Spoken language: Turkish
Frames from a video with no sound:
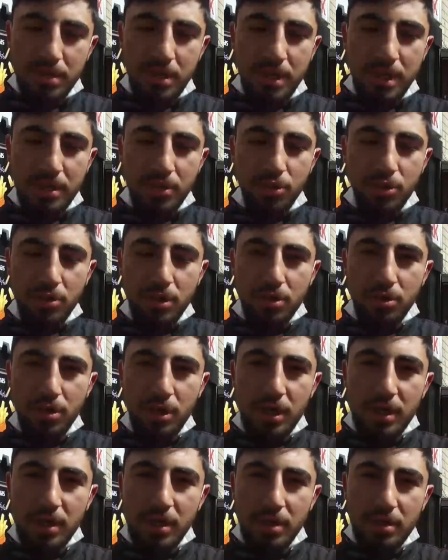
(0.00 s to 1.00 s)
yani öne
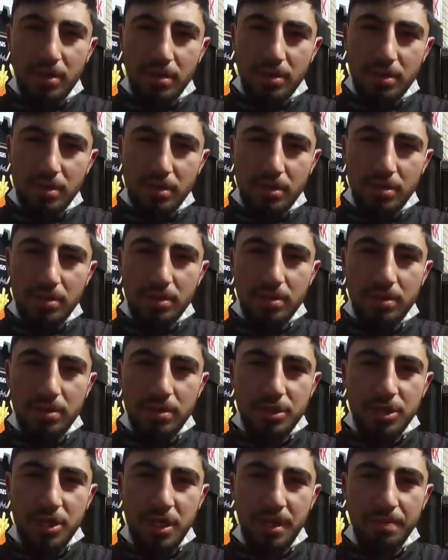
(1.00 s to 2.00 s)
koyarak
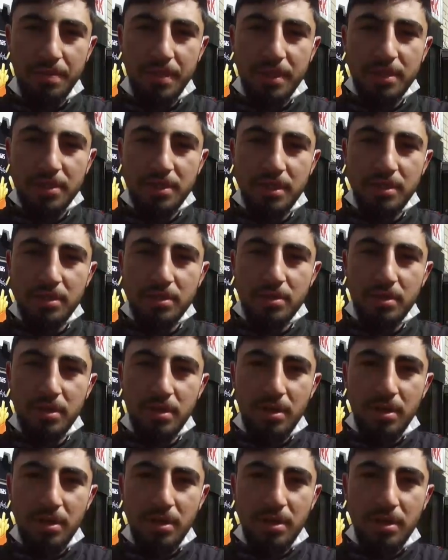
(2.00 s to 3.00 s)
şey yaparsanız
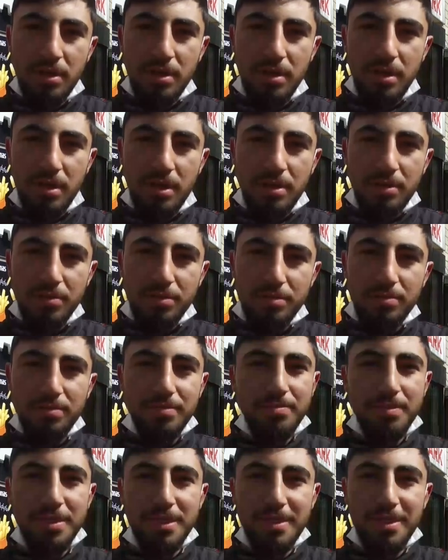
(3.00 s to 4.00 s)

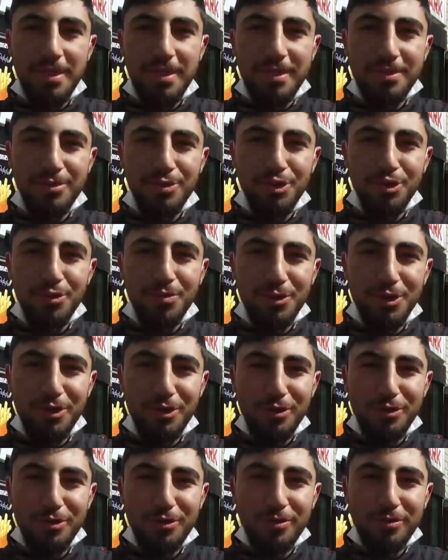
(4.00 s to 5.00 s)
bizi de düşünmüş
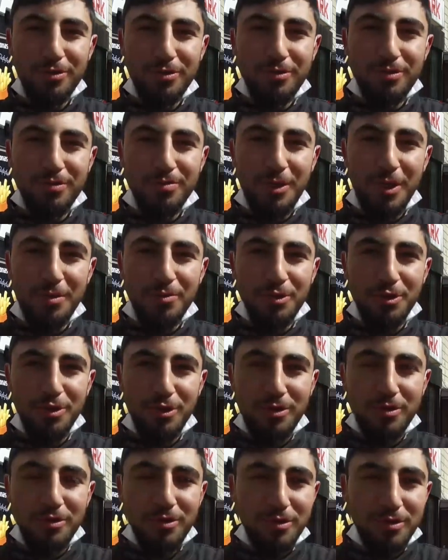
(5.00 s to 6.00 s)
olursunuz, memnun
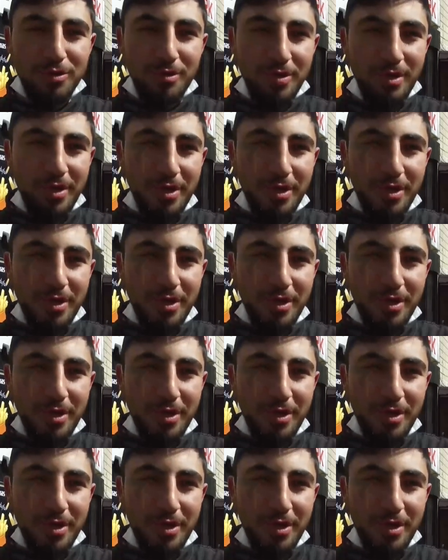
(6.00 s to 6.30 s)
oluruz.